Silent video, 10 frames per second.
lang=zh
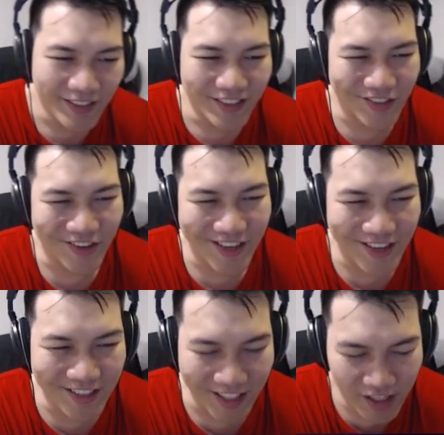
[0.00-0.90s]
所以
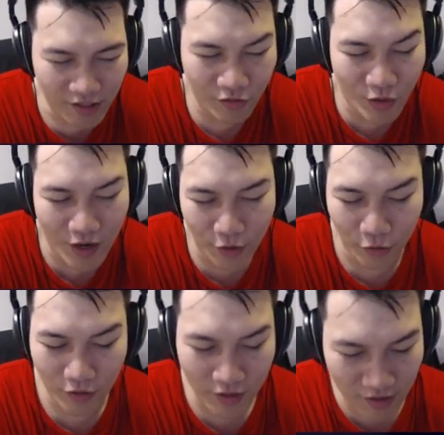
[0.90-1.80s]
假设未来
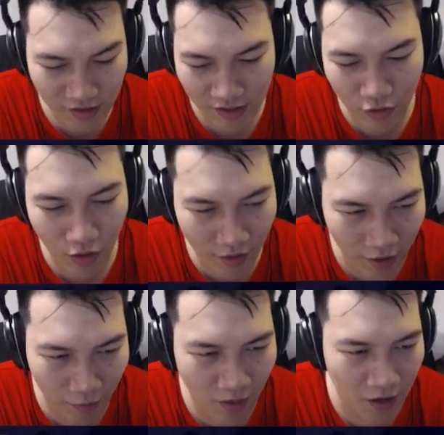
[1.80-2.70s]
有类似西瓜那
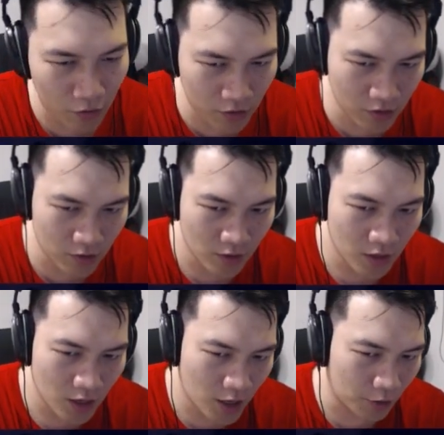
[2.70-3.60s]
样的牌，或是
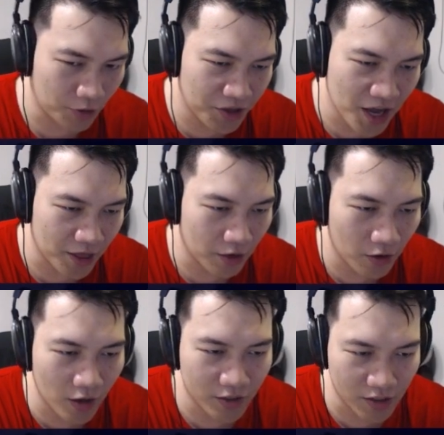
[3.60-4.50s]
好的蛋的
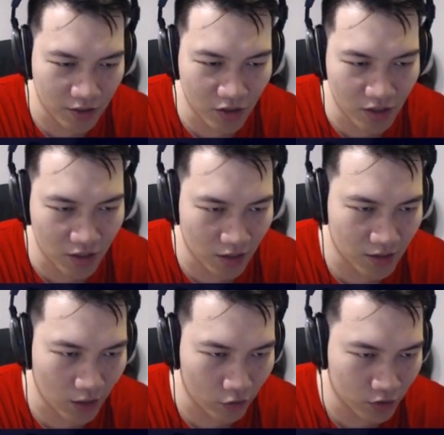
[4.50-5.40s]
话，邪恶阵线天
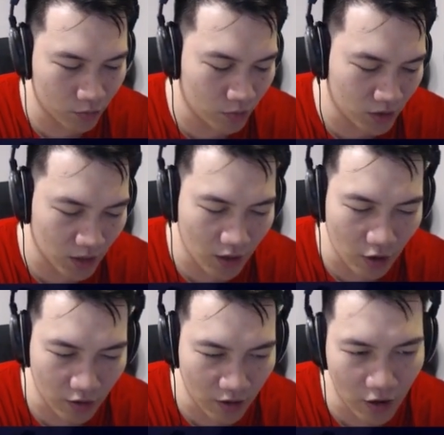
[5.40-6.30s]
才会是一张
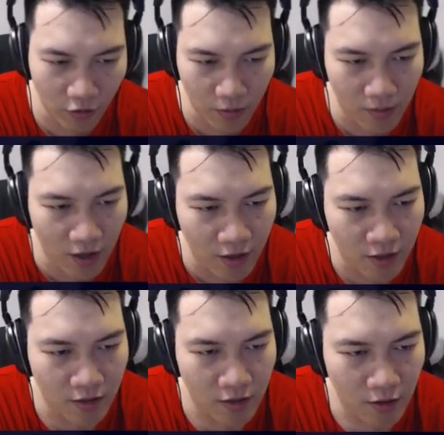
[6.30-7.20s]
很好的牌。
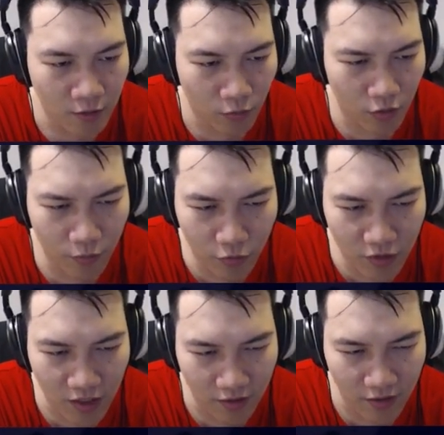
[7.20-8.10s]
不过目
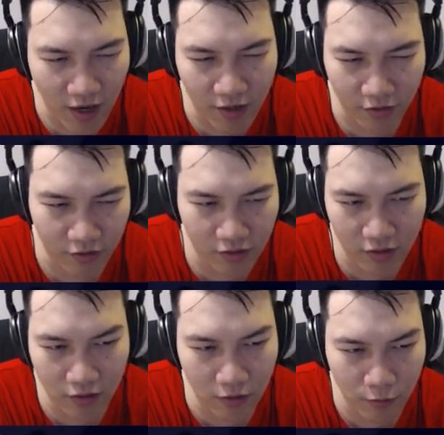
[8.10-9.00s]
前它可能
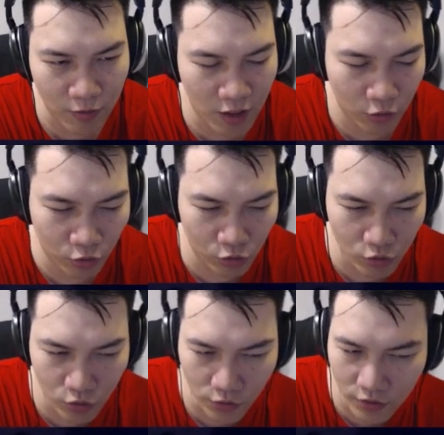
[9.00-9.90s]
是比较居
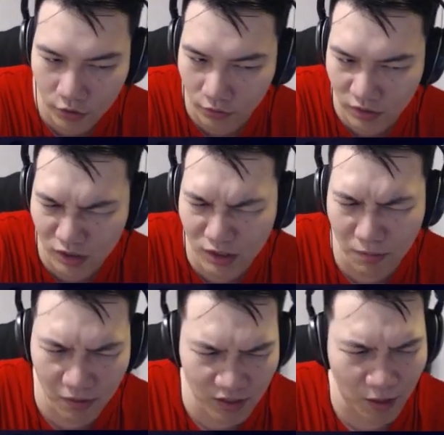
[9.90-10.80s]
于一种竞技
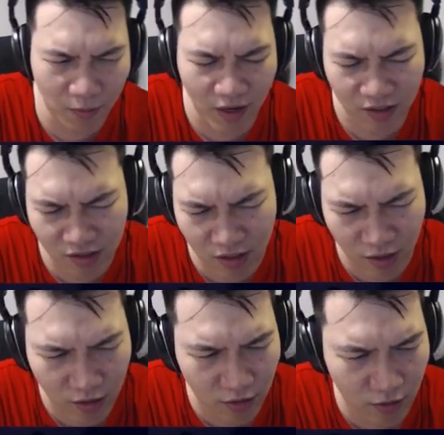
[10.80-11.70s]
场牌之类
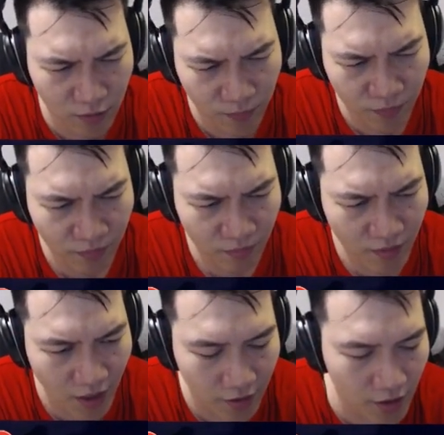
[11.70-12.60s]
的
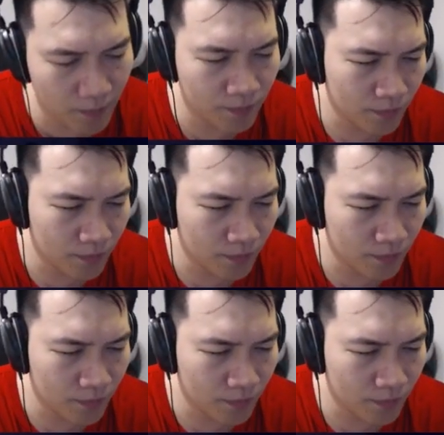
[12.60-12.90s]
概念，